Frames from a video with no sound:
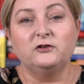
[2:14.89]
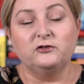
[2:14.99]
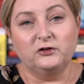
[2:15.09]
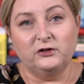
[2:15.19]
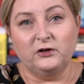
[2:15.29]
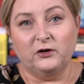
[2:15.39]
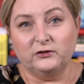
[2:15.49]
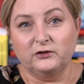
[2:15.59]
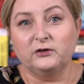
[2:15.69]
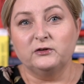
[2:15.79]
czyli
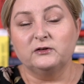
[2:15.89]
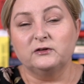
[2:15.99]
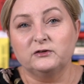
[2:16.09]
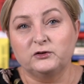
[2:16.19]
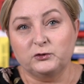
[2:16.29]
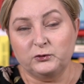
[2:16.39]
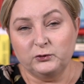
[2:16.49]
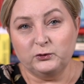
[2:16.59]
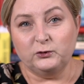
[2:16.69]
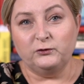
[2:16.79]
od
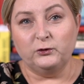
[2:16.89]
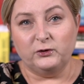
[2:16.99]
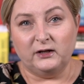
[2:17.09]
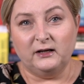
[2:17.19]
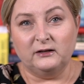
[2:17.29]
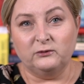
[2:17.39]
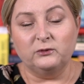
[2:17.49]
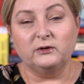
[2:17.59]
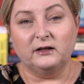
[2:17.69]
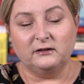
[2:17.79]
skutków
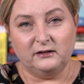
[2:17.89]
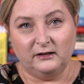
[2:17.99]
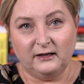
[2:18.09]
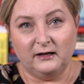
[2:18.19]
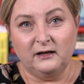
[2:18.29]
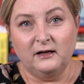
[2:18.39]
huraganu Katrina.